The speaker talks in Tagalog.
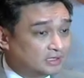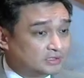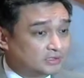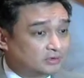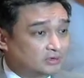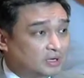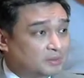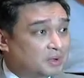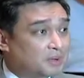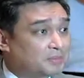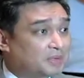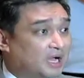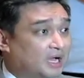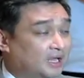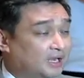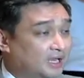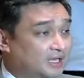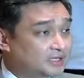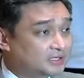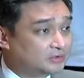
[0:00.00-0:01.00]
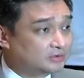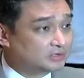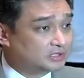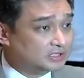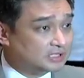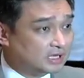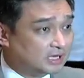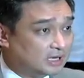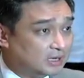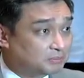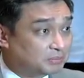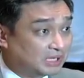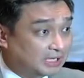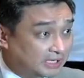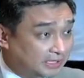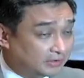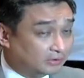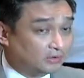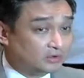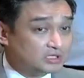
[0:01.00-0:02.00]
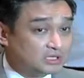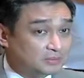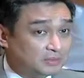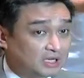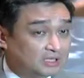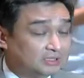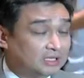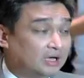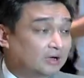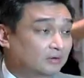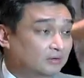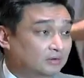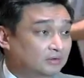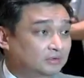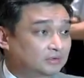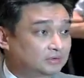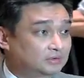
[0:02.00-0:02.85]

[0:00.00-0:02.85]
So nababahala siya dun sa peligro sa mga tao.